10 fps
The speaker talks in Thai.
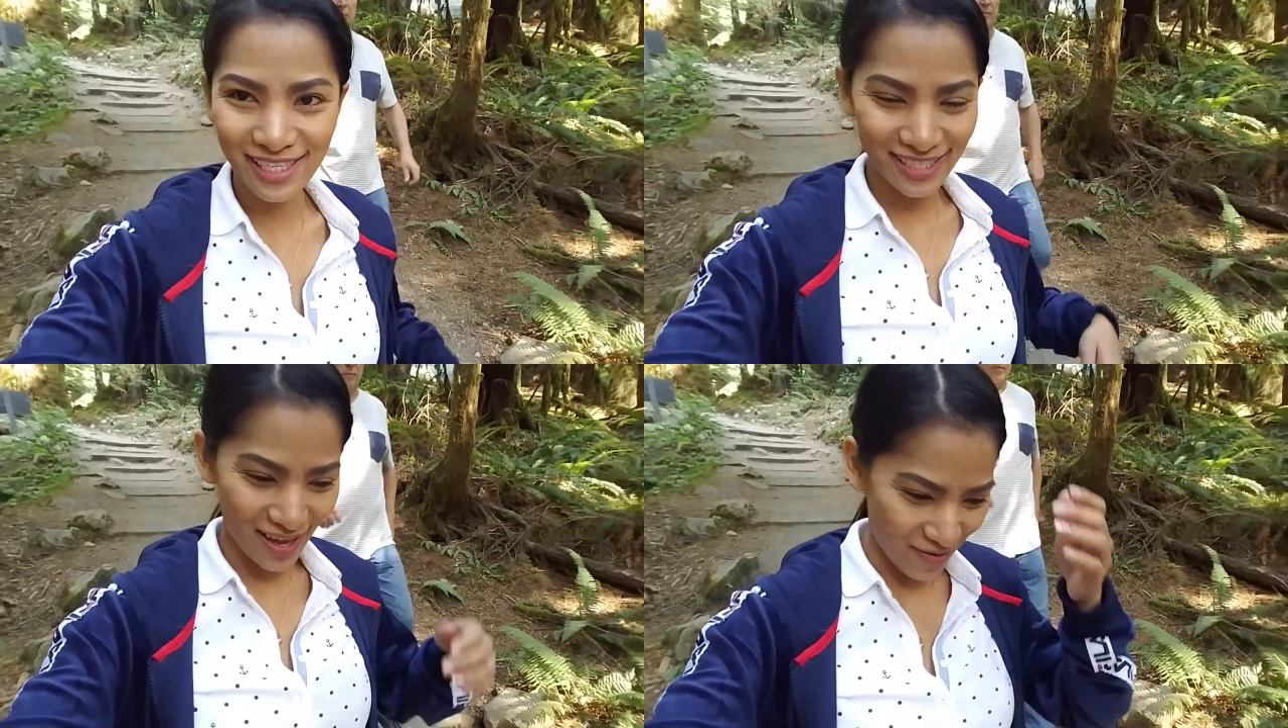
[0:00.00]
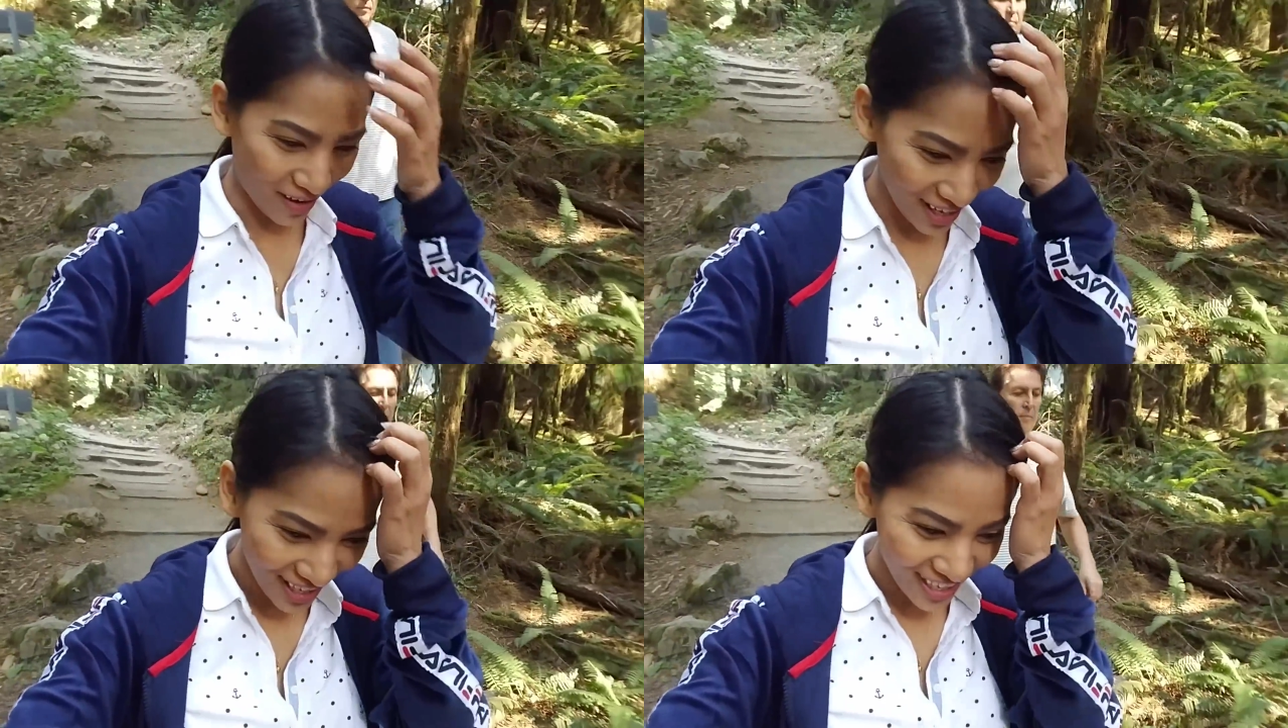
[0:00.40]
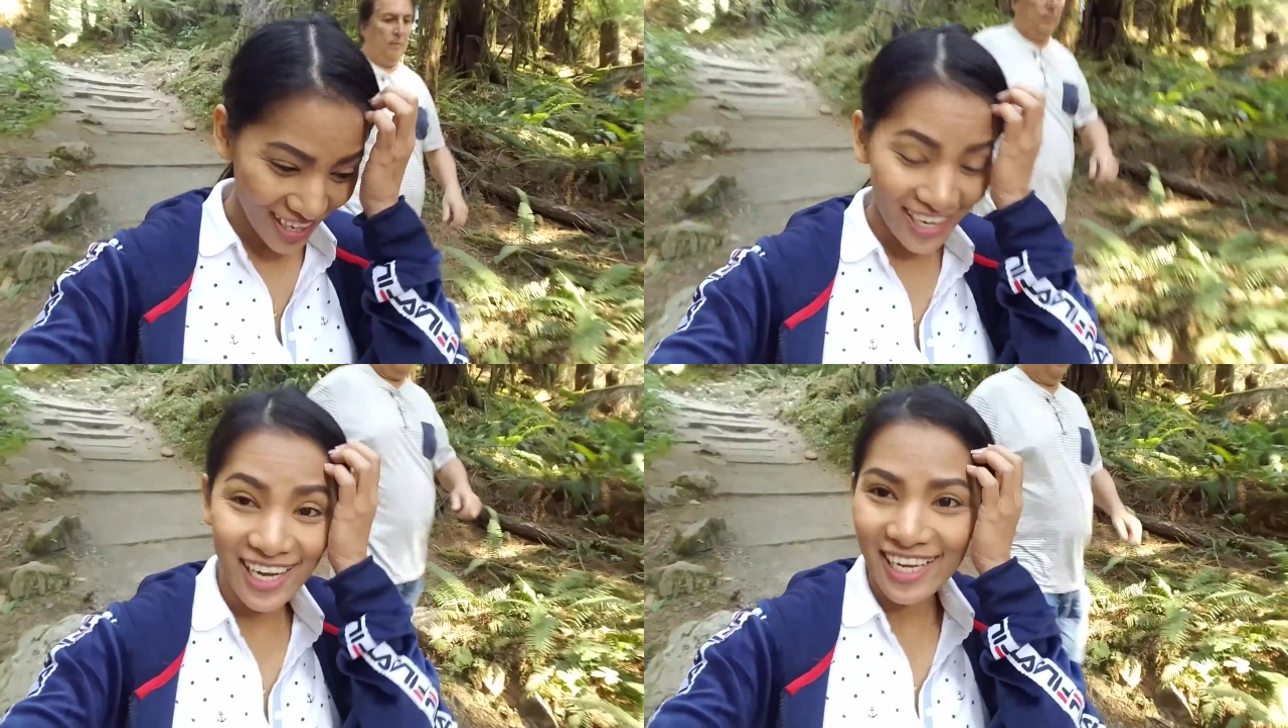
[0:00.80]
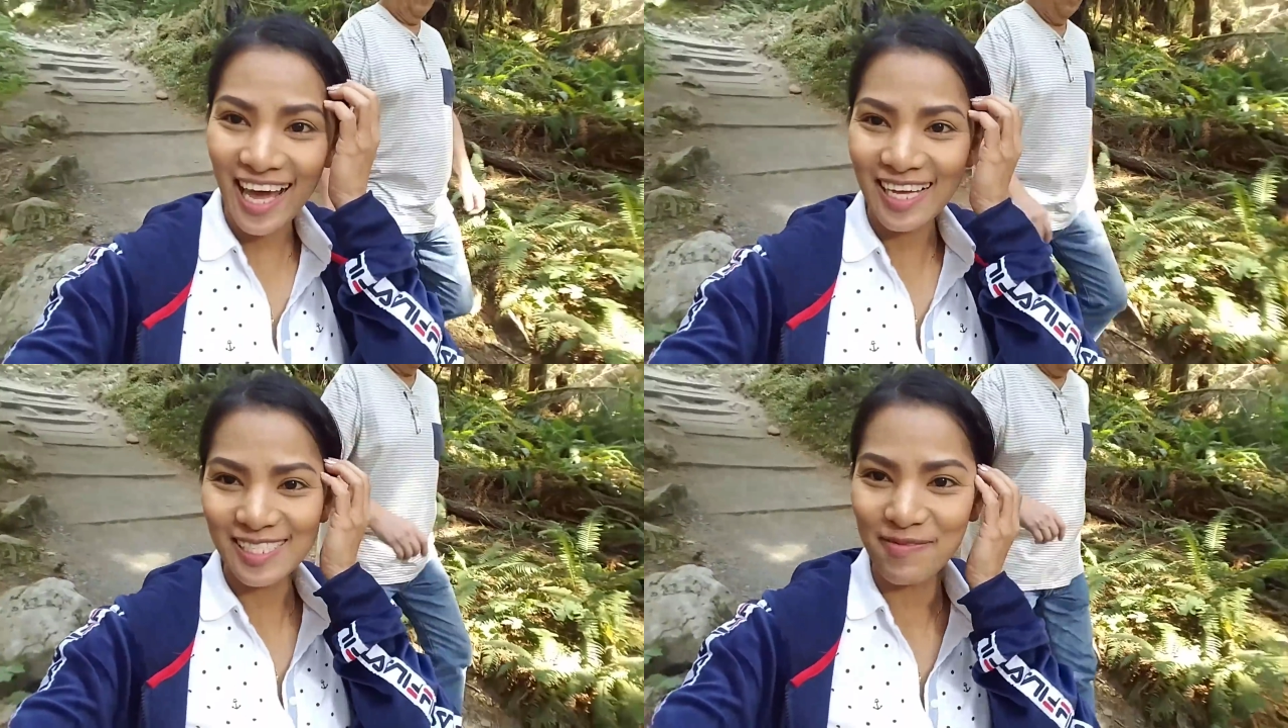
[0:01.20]
แต่ว่าเดินแค่
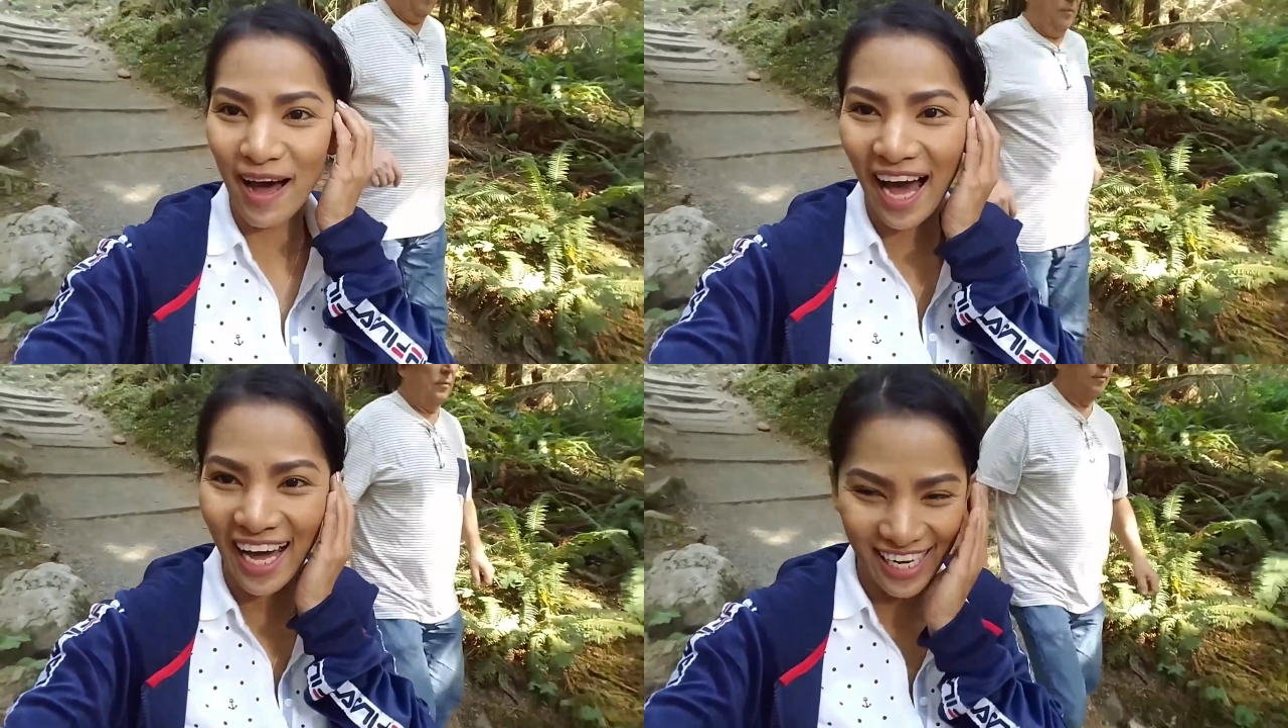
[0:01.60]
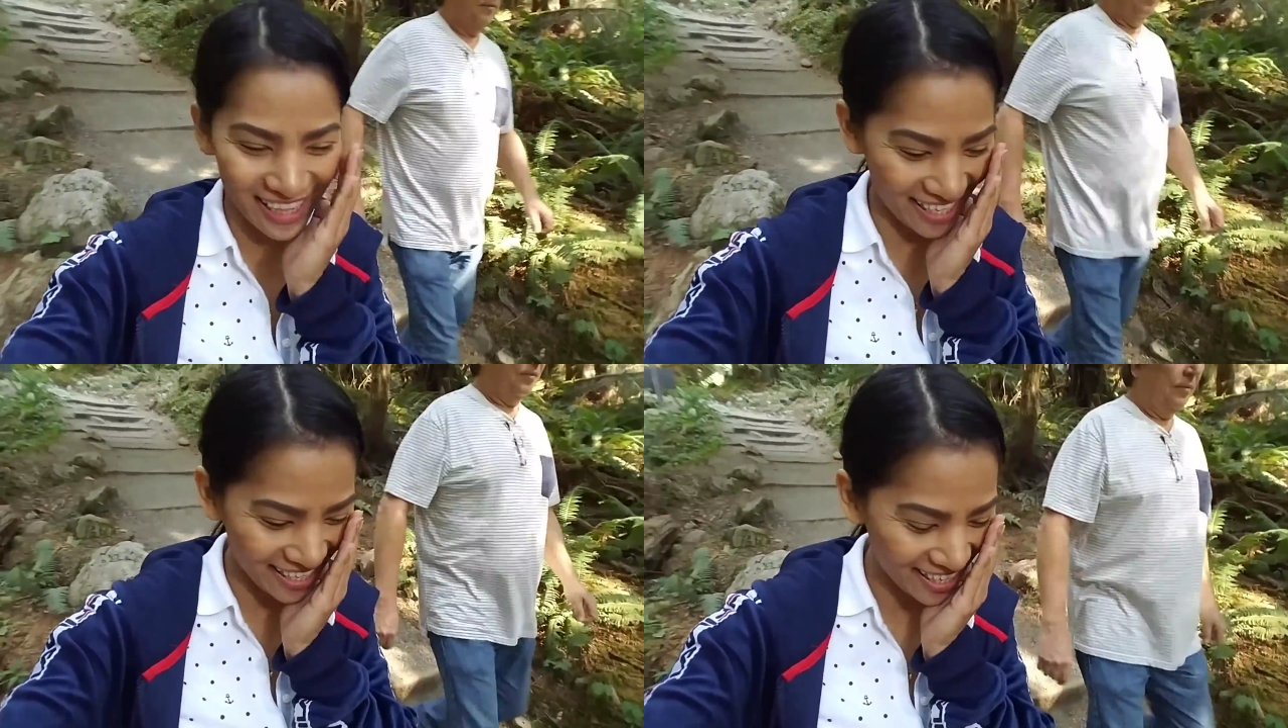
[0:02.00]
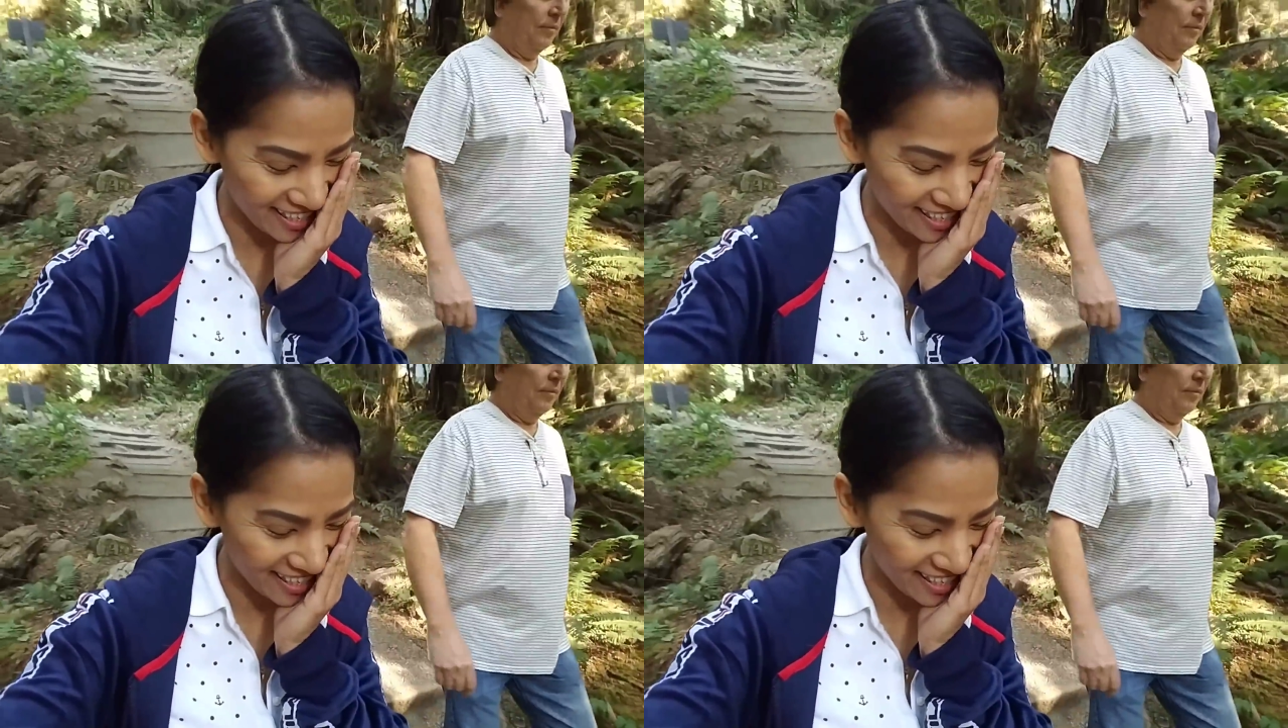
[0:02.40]
สิบห้านาที